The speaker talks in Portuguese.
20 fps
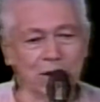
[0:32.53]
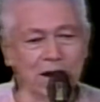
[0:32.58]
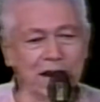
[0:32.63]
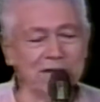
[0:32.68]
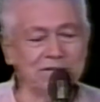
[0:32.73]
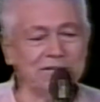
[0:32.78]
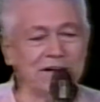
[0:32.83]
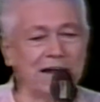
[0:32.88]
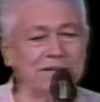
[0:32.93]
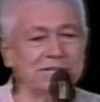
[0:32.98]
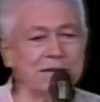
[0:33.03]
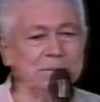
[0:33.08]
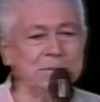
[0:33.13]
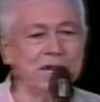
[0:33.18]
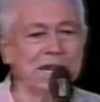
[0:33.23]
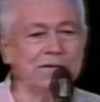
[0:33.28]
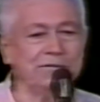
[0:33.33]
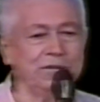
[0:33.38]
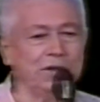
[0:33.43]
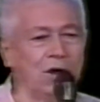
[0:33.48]
Eu levava a
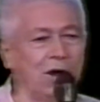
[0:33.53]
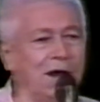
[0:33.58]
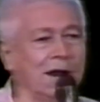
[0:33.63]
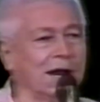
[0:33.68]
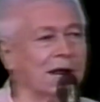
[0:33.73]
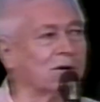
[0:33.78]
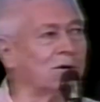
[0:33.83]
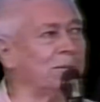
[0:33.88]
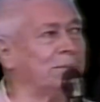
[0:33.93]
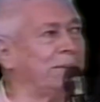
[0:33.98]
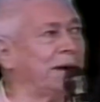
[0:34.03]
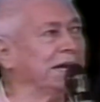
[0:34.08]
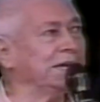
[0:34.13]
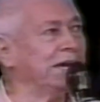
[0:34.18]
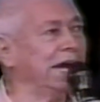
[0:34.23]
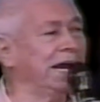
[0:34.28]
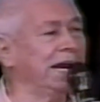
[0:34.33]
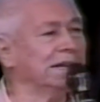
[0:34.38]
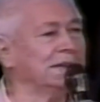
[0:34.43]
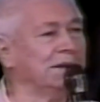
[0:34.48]
minha viola
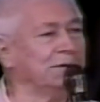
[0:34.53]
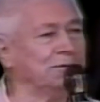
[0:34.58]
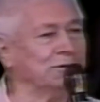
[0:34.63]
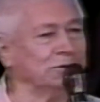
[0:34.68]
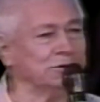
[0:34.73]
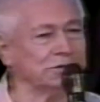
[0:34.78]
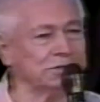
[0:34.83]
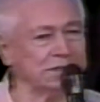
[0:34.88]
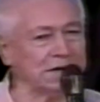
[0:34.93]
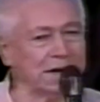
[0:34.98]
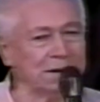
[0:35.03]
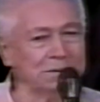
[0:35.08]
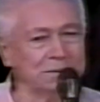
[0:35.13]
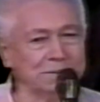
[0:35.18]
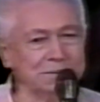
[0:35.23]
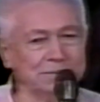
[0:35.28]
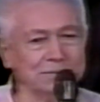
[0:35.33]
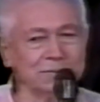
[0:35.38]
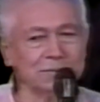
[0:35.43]
companheira de função.